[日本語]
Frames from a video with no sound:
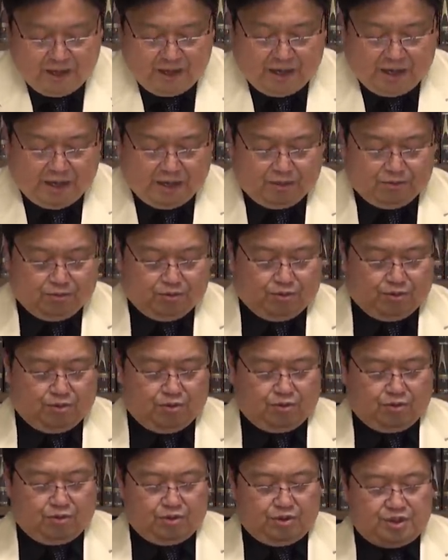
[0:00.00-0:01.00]
あ
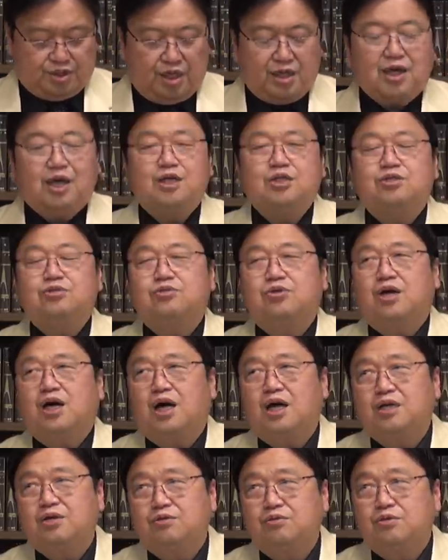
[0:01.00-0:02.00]
の、世界中の
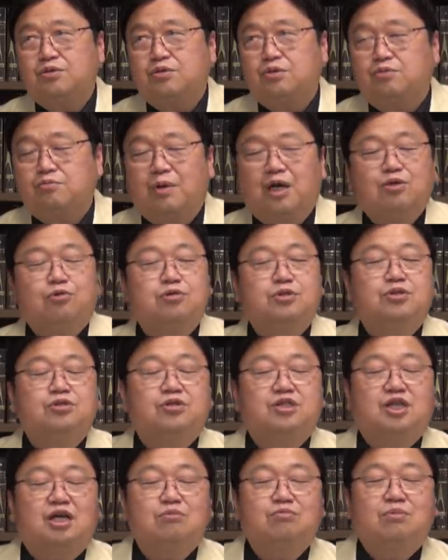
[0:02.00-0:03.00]
海軍と、まあ、後の
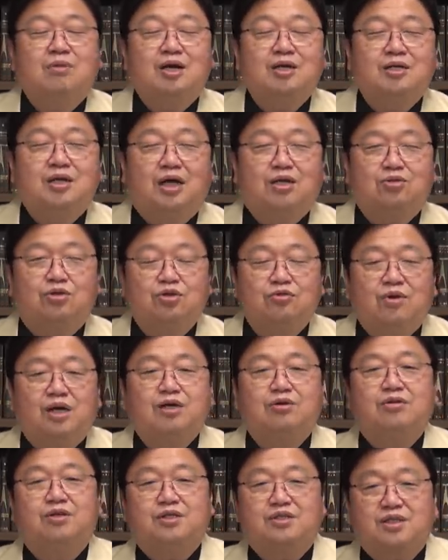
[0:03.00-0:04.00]
サブマリナーと言われ
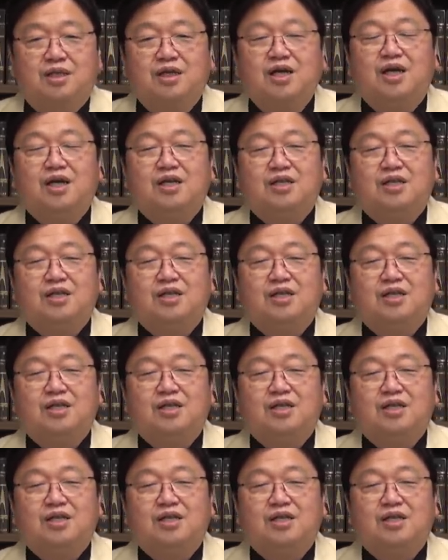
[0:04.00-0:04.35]
るですね、